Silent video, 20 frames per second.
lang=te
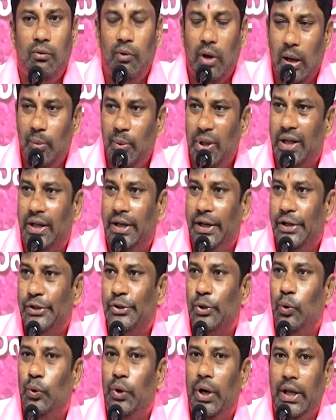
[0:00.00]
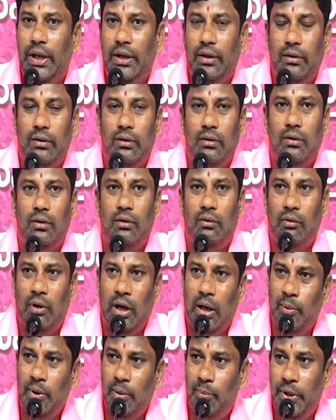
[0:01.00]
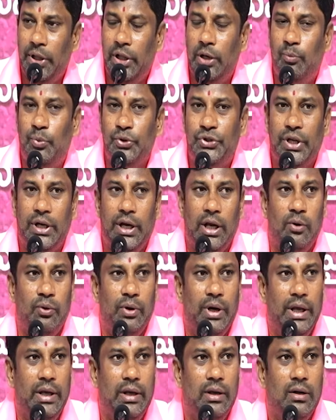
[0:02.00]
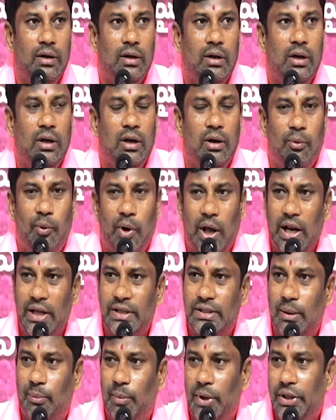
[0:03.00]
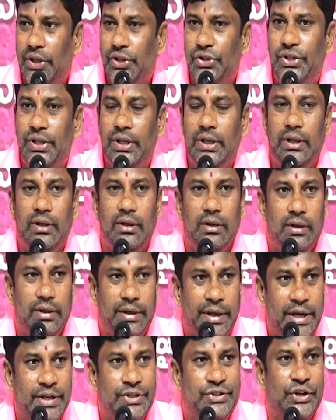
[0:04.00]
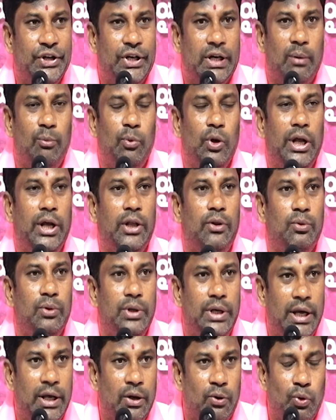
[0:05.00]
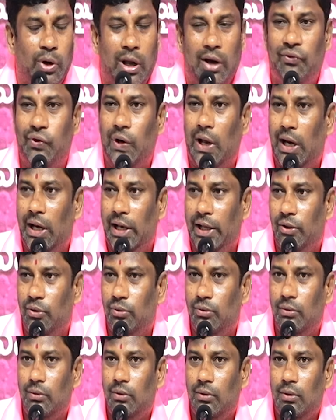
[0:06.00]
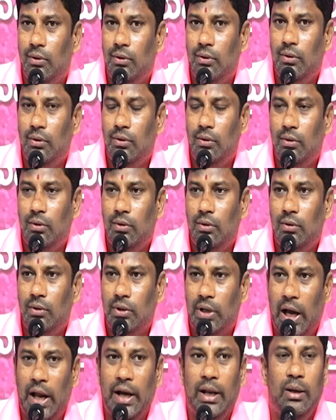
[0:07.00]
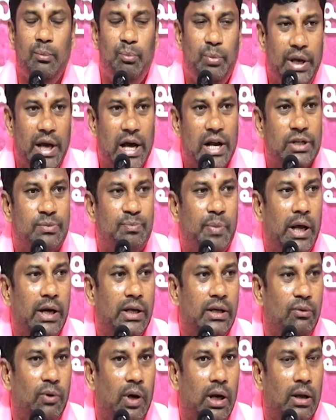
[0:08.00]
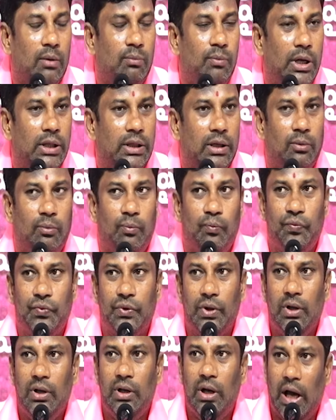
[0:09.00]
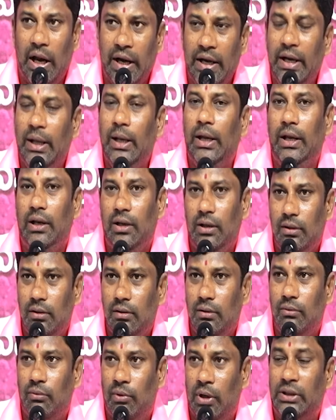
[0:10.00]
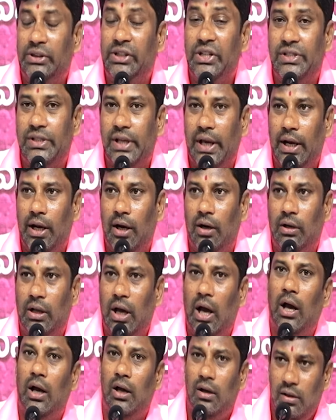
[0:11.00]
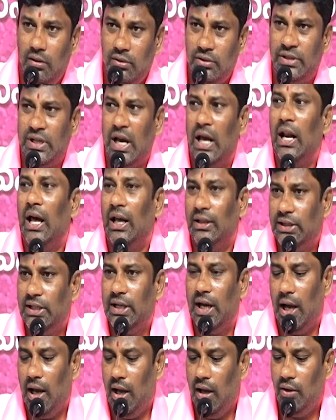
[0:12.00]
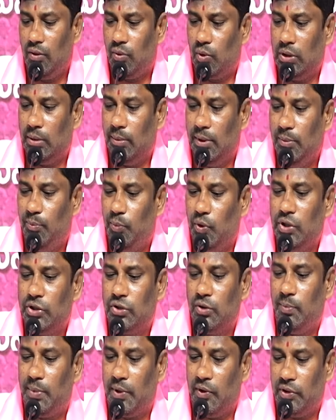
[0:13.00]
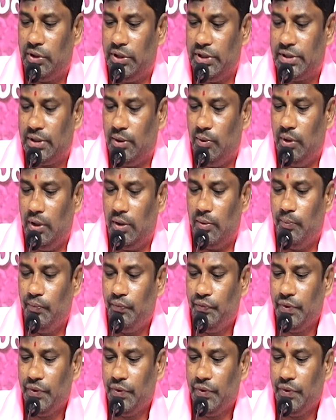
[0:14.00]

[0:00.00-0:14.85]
వాళ్ళ మీద కేసులు ఉండయి వాళ్ళ మీద బెదిరింపు చర్యలు ఉండయి వాళ్ళకు సంబంధించి ఏ చట్టం లేదు ఏ రూల్ ఆఫ్ లా లేదు కానీ బీఆర్ఎస్ పార్టీ వాళ్ళకు మాత్రం అన్నీ వర్తిస్తాయి అన్నట్టుగా చాలా అతిగా కొంతమంది పోలీసులు ప్రవర్తిస్తూ ఉన్నారు